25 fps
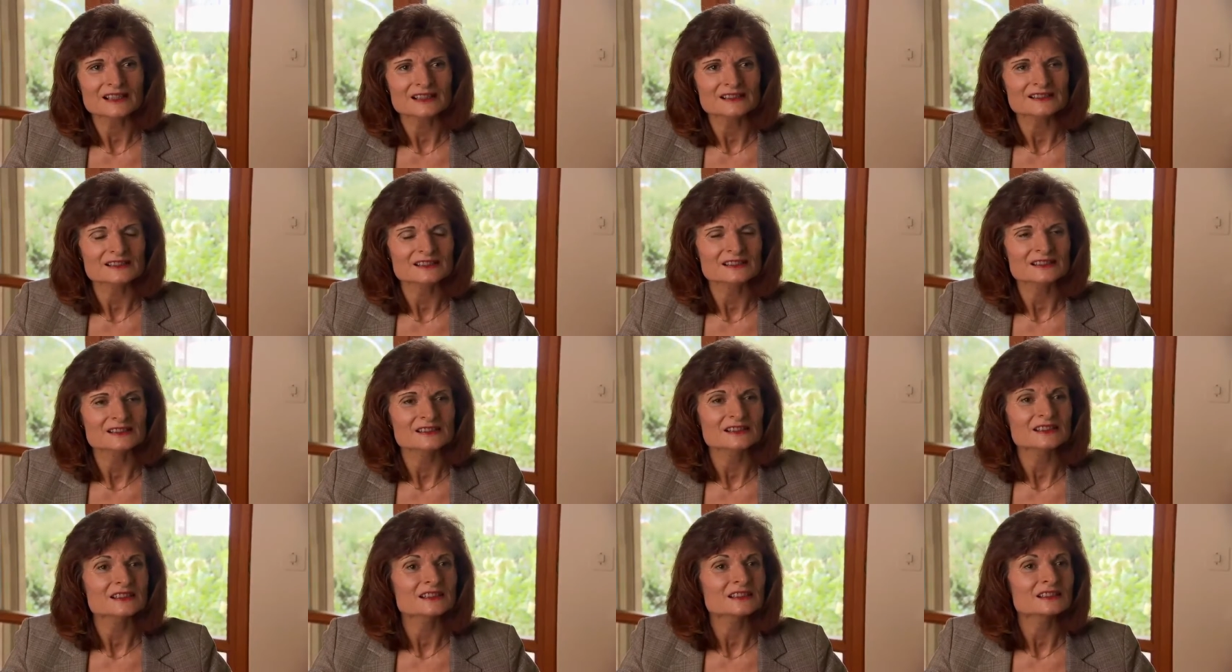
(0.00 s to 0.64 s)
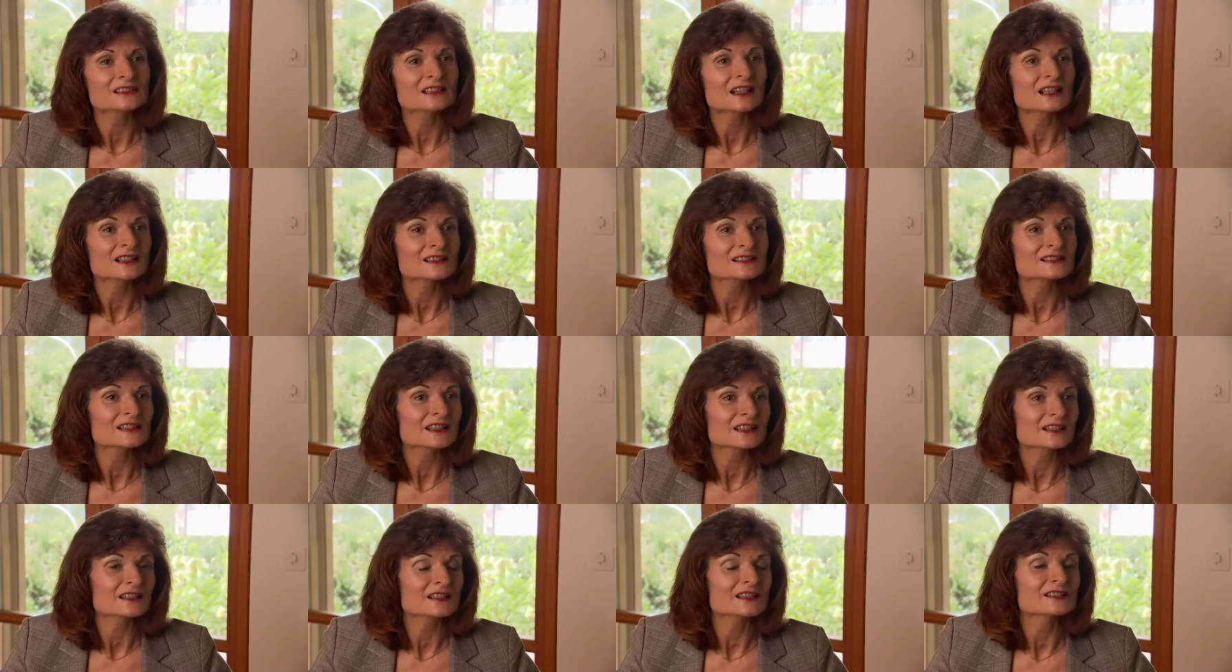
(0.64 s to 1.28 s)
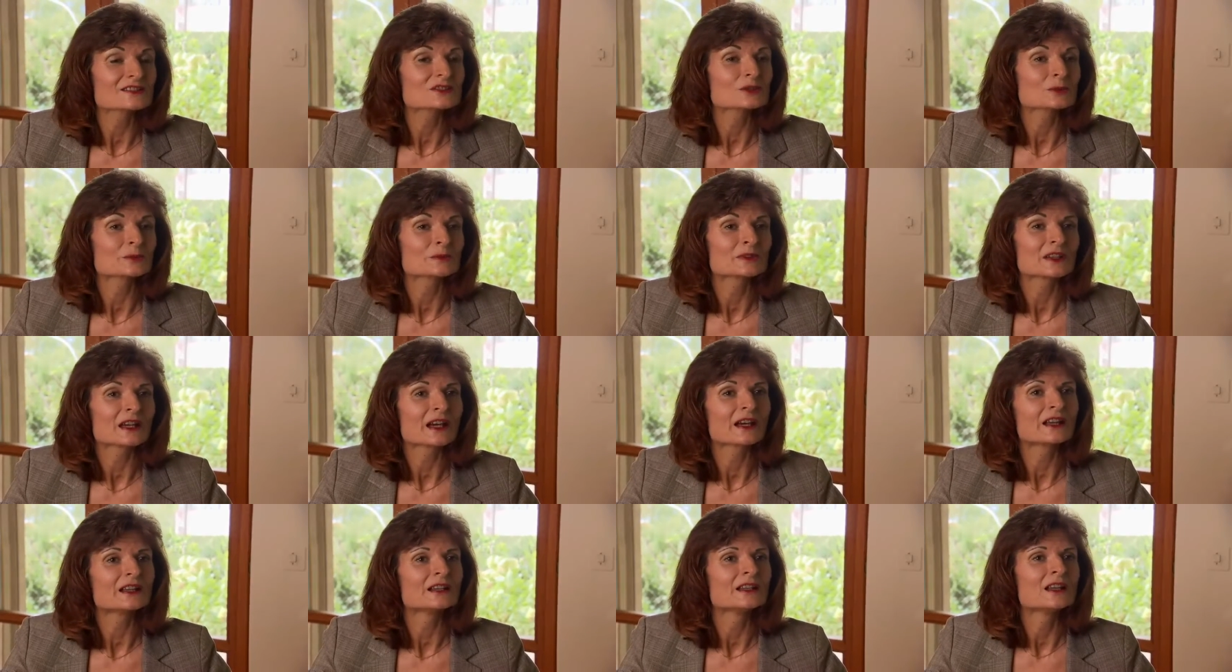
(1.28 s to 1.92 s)
dass sich tatsächlich zum
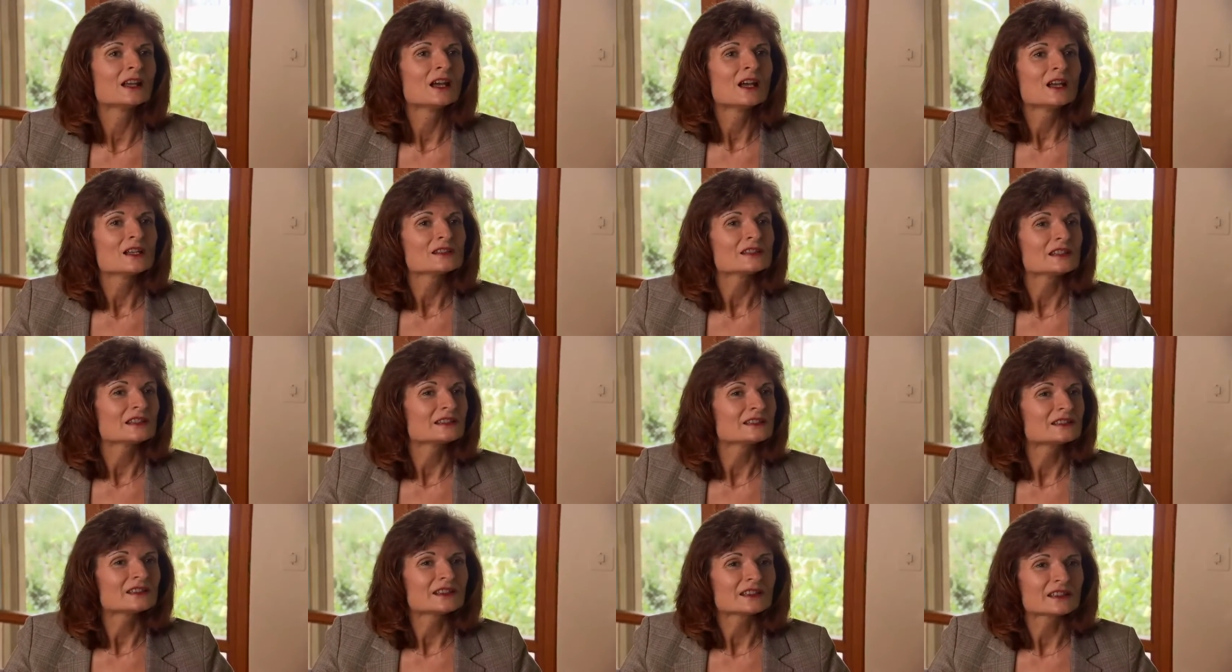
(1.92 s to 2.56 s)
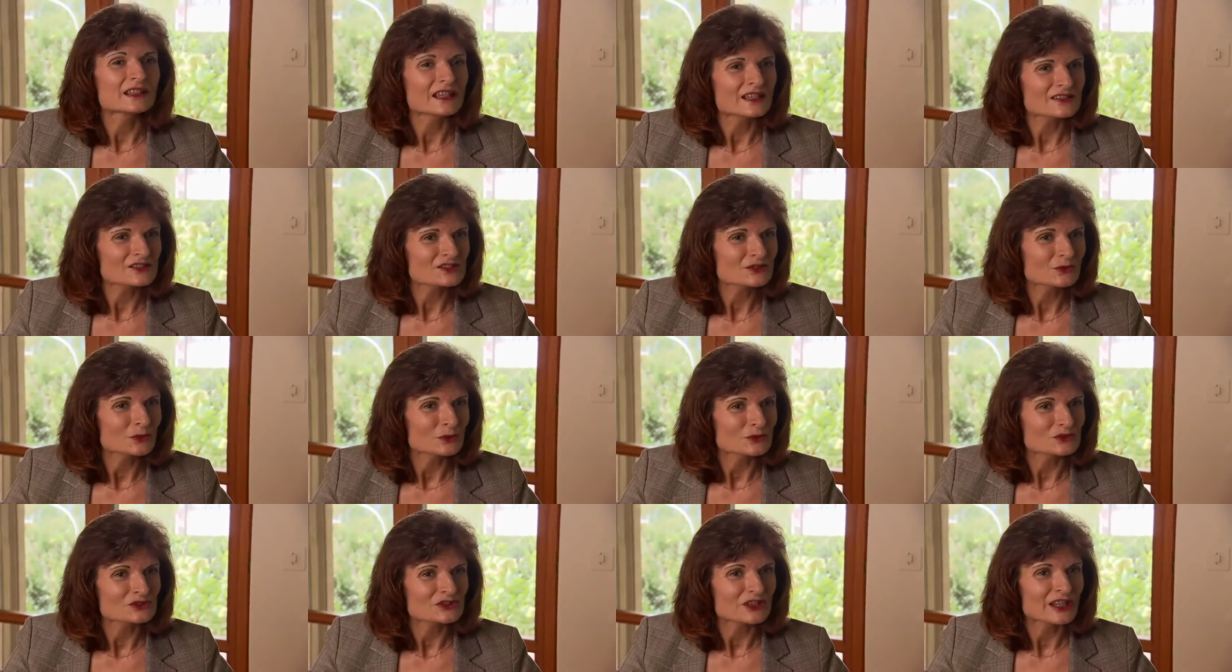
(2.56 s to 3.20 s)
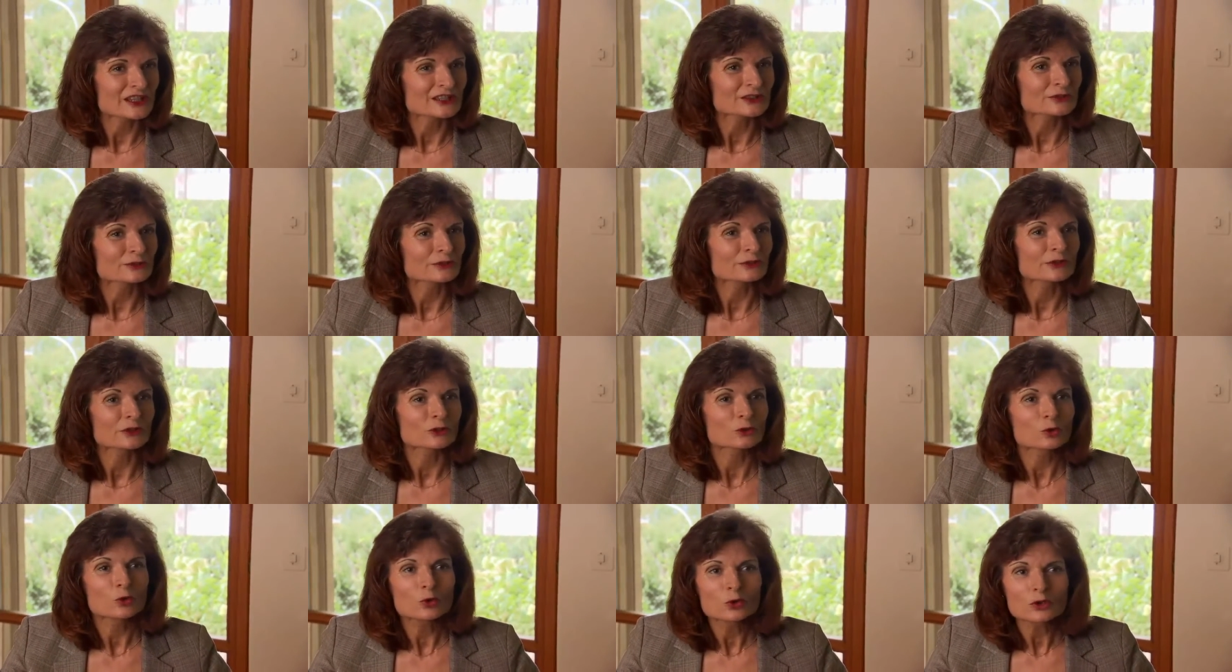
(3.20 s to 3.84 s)
Teil die Intelligenzquotienten
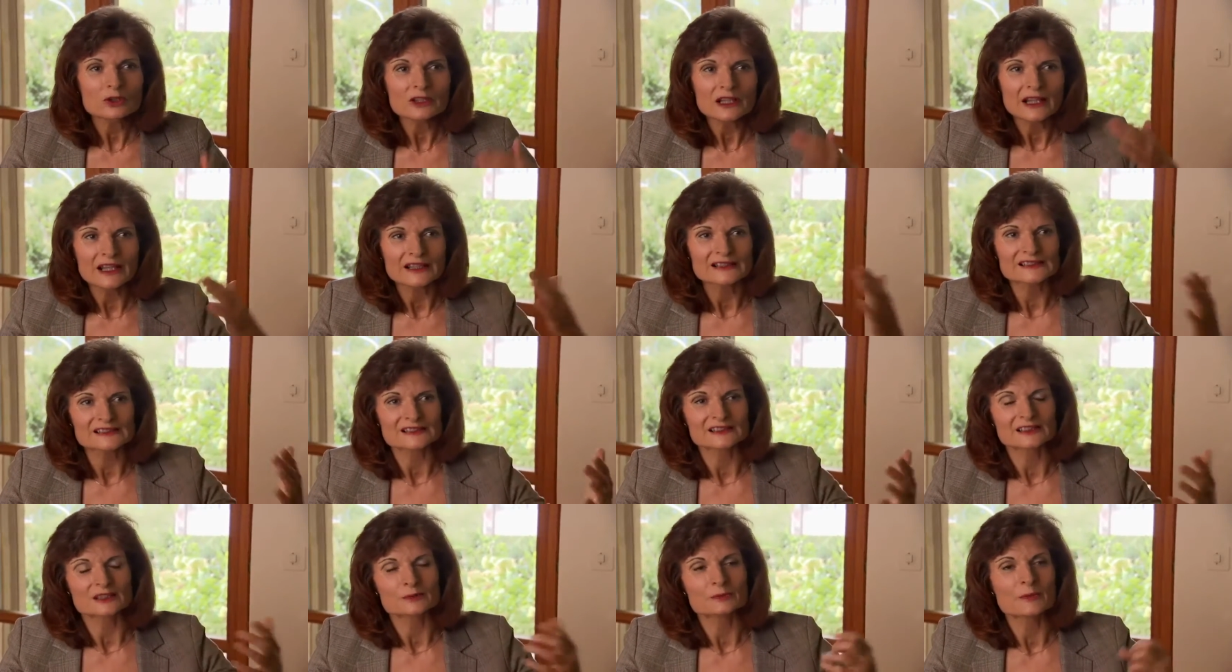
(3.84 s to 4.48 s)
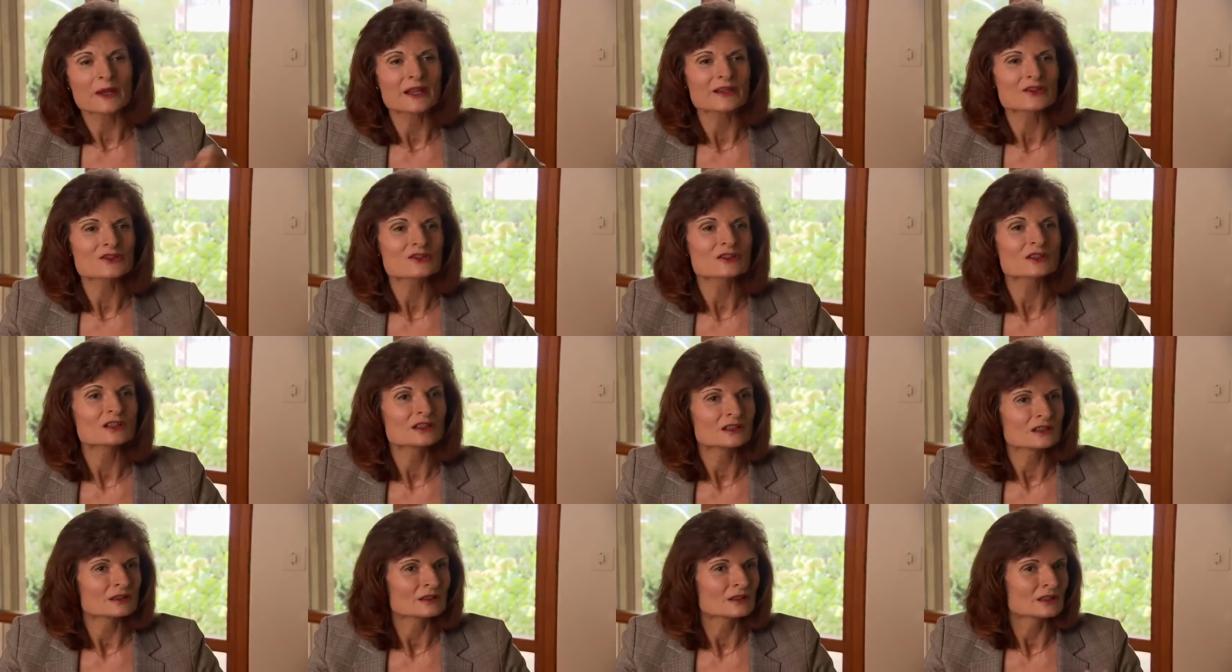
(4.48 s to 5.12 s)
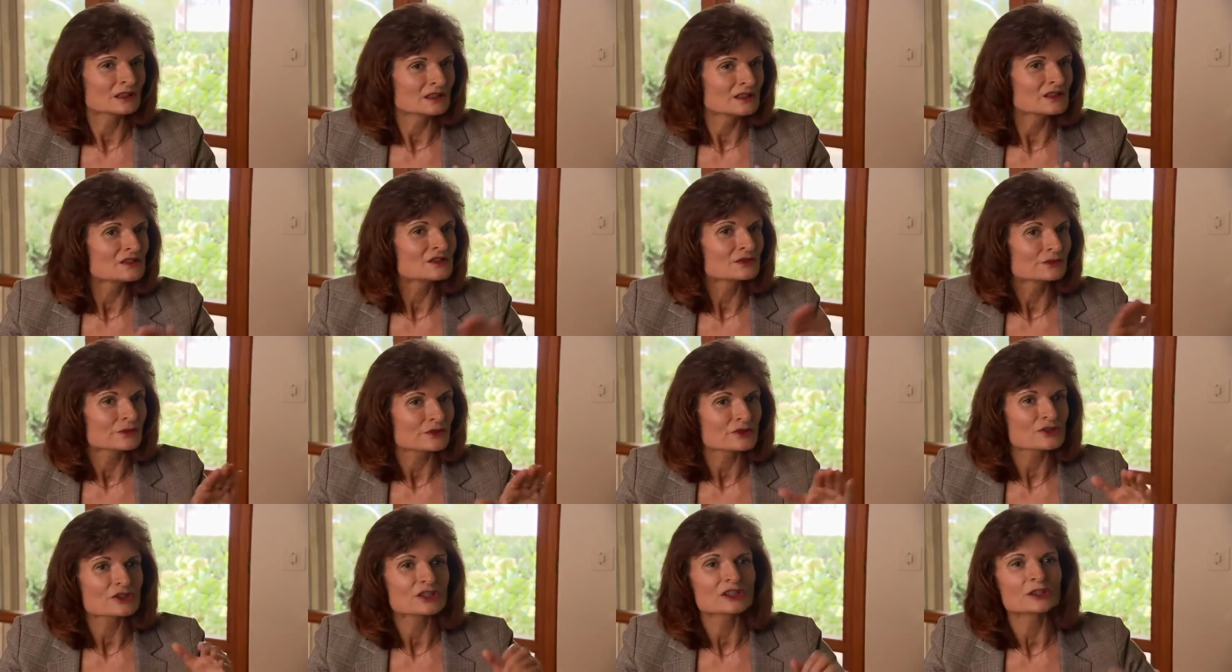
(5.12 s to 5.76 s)
von hochleistenden Menschen in, in diesen
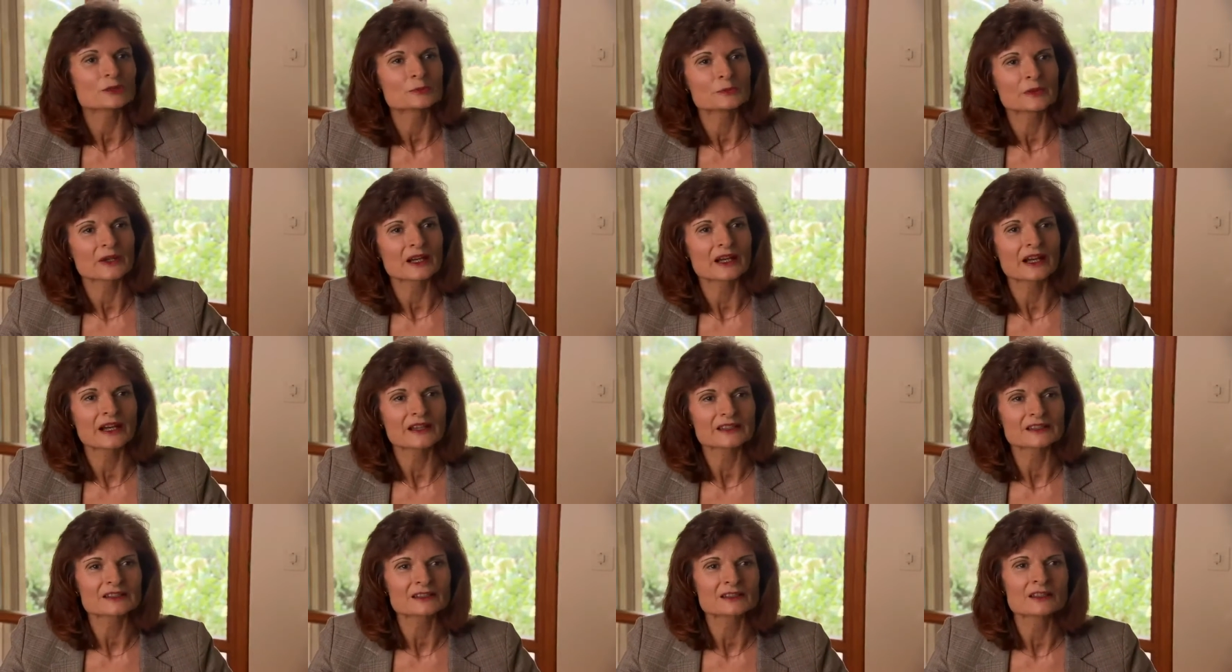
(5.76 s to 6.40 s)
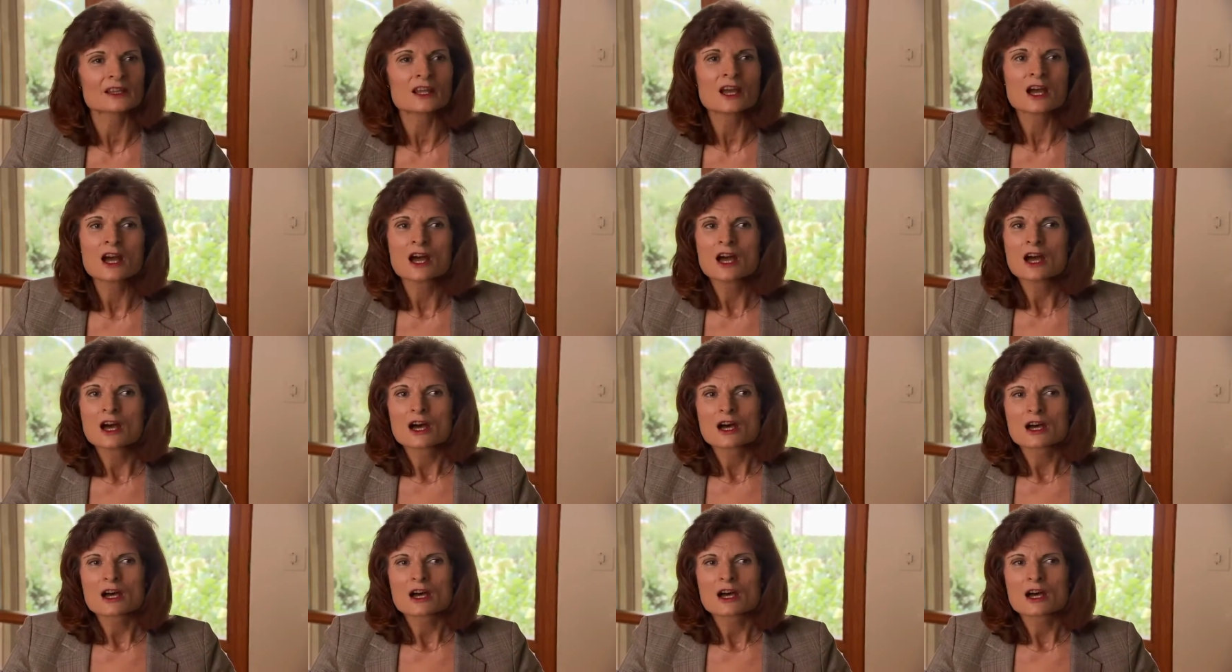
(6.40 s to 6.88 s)
verschiedenen Bereichen